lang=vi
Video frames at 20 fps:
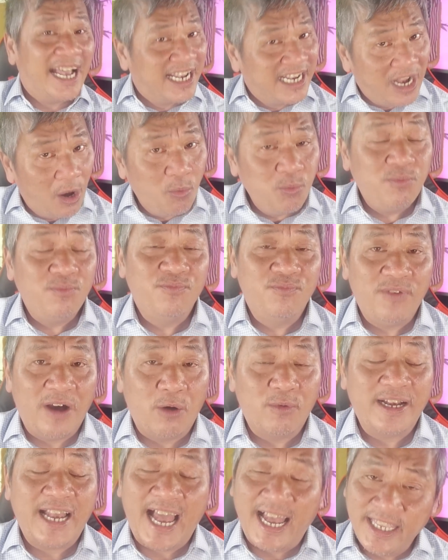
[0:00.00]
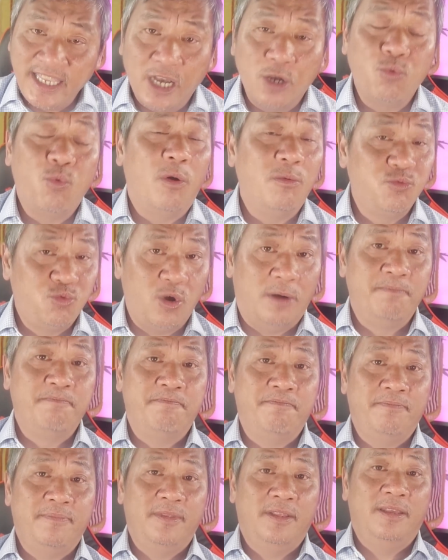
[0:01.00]
khốc vào cá nhân của ông Trump.
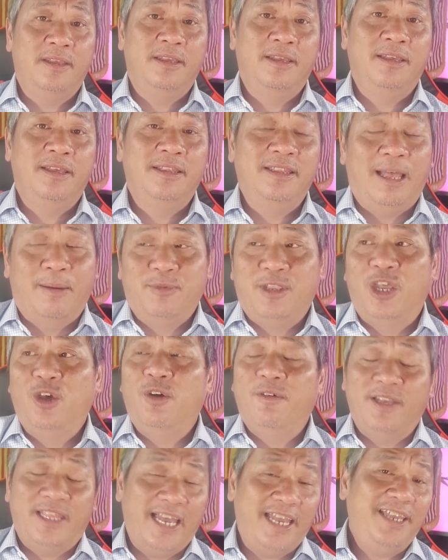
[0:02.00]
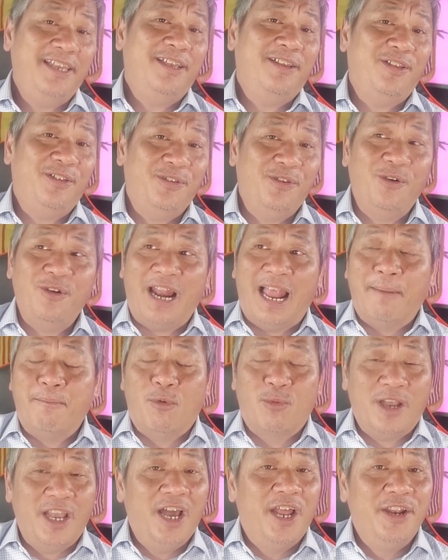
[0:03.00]
Thậm chí quý vị thấy, nó làm một
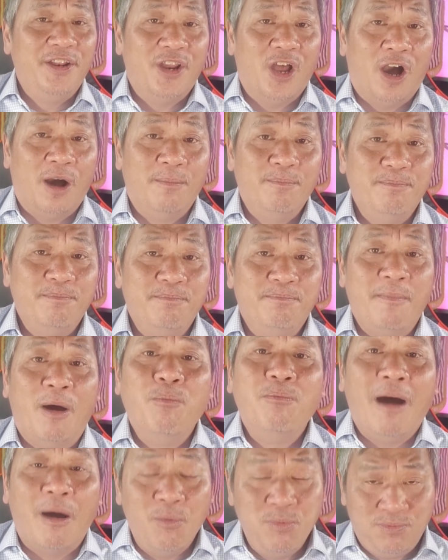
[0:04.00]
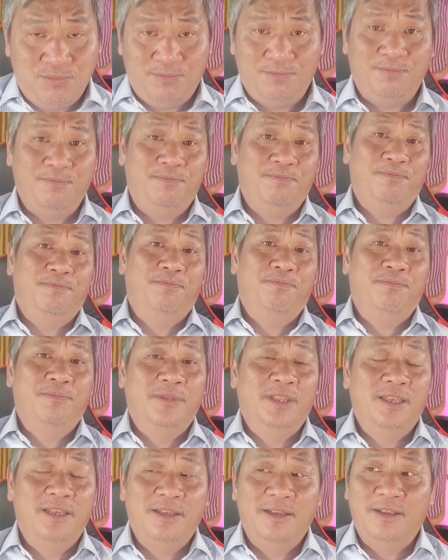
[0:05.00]
cái hình nộm bong bóng.
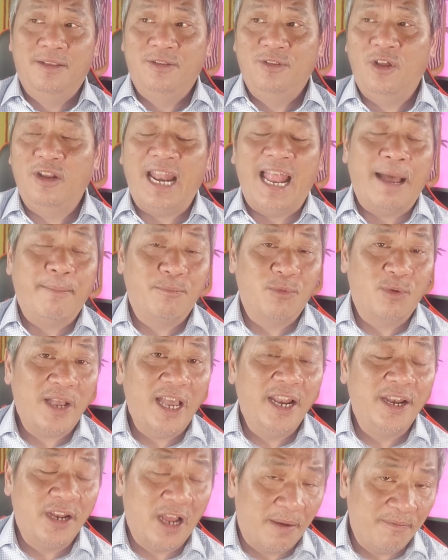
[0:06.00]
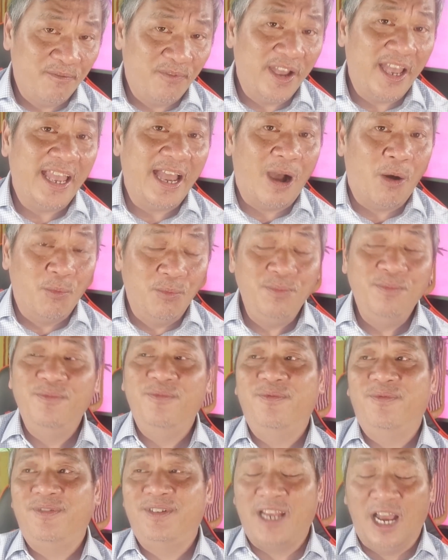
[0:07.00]
Nó làm một cái hình nộm về ổng
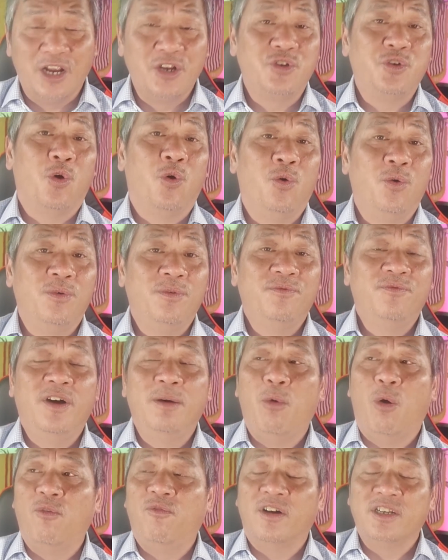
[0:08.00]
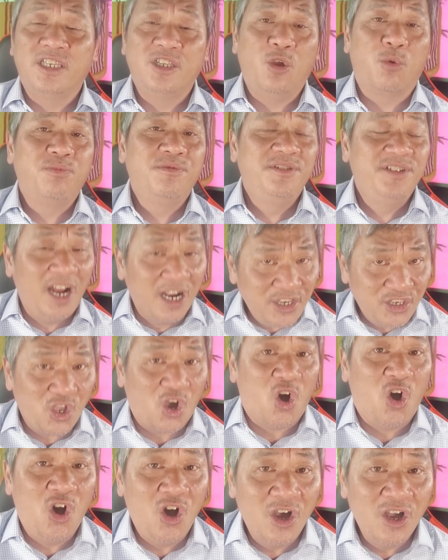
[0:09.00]
trần truồng với bộ phận sinh dục rất
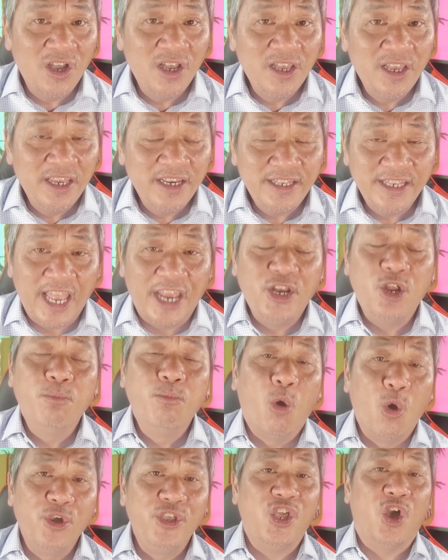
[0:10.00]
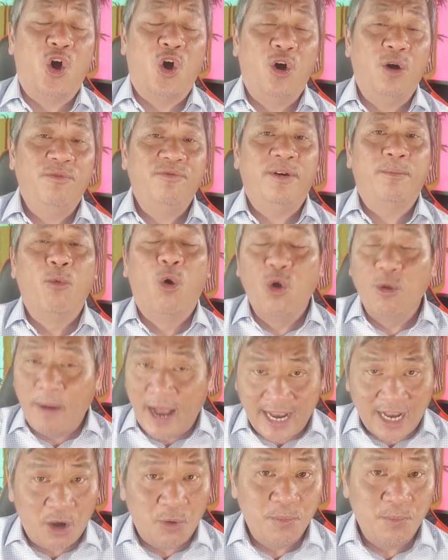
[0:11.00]
nhỏ để nó bôi nhỏ và bôi
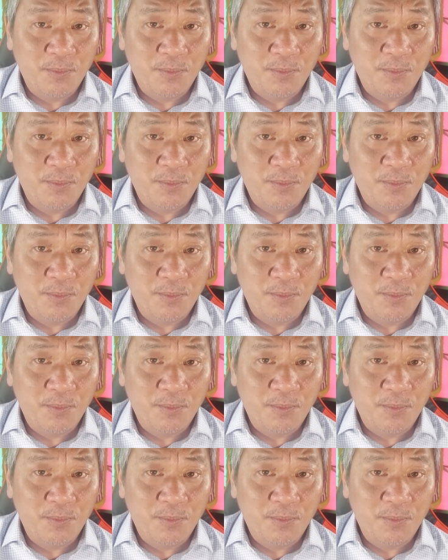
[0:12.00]
bác ông.